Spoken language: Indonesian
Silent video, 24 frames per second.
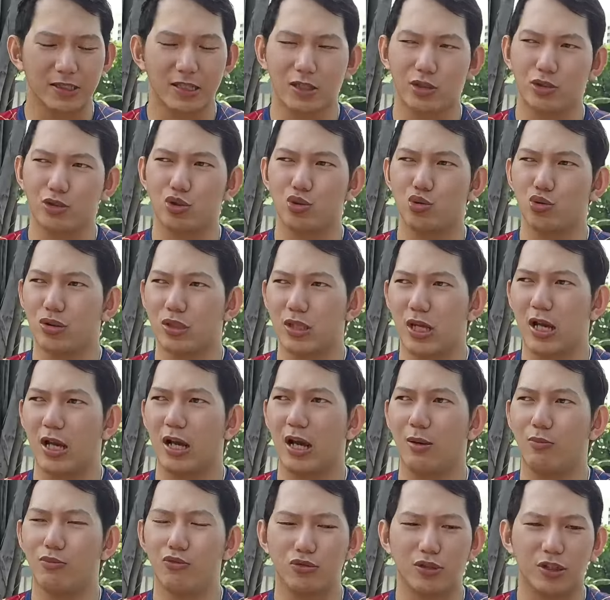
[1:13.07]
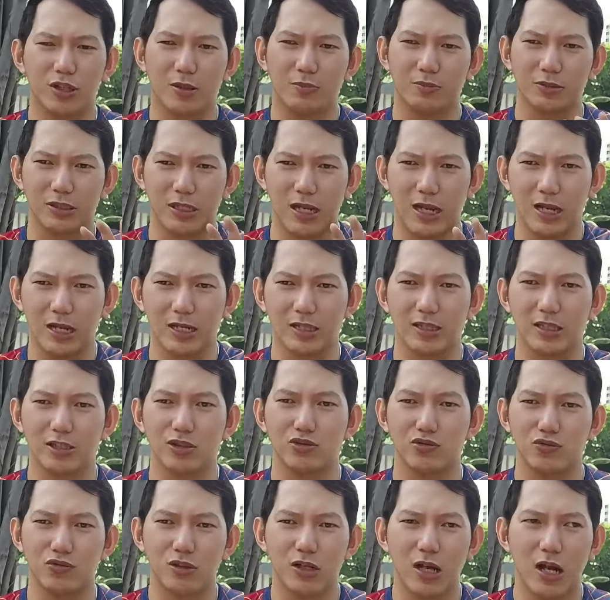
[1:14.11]
ya 1 juta kamu udah dapet raket
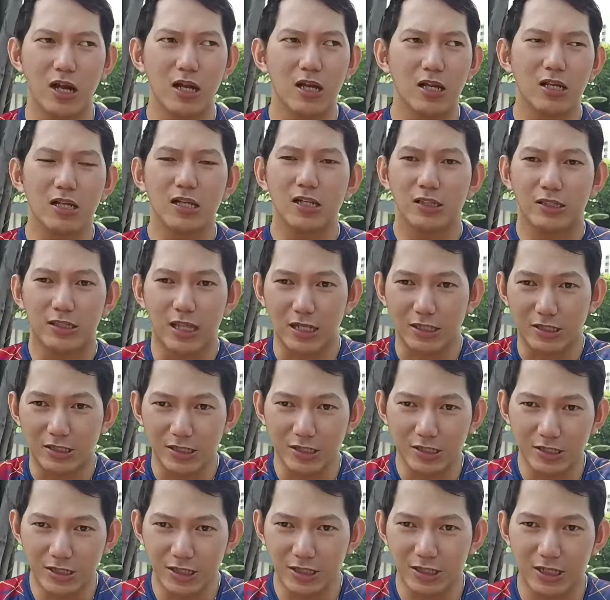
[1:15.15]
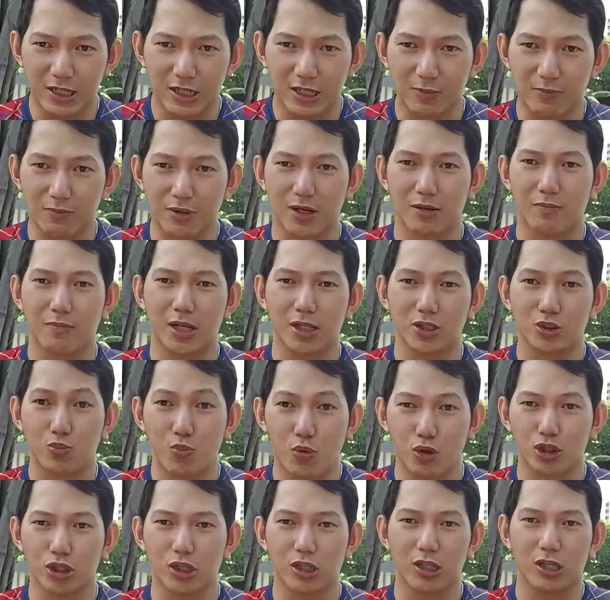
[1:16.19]
dan juga tas jinjing dari brand
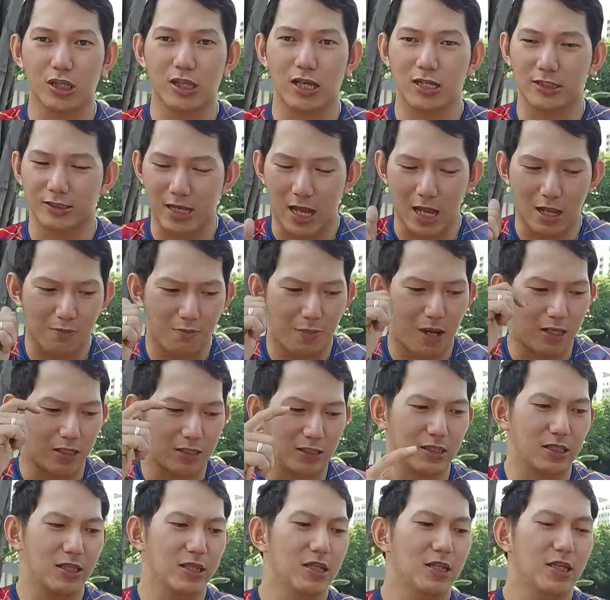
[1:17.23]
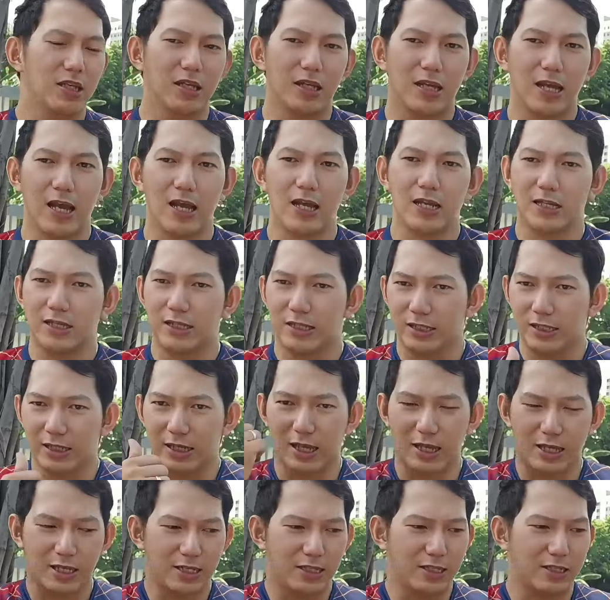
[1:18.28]
Maxbot yang cakep banget ya
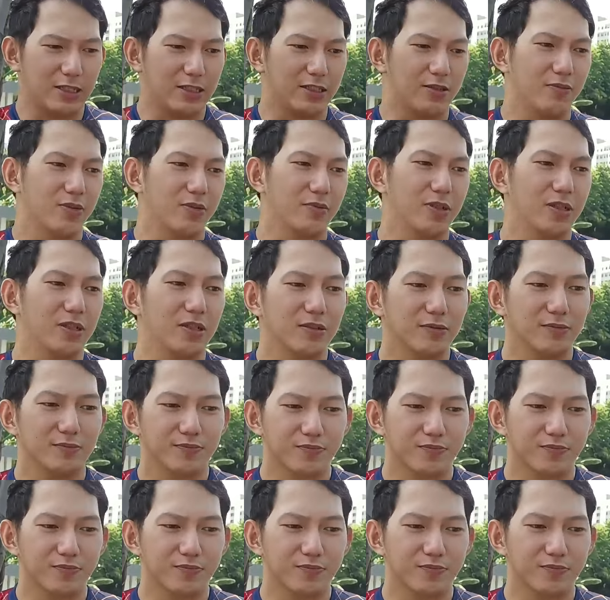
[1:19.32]
kayak gini nih teman-teman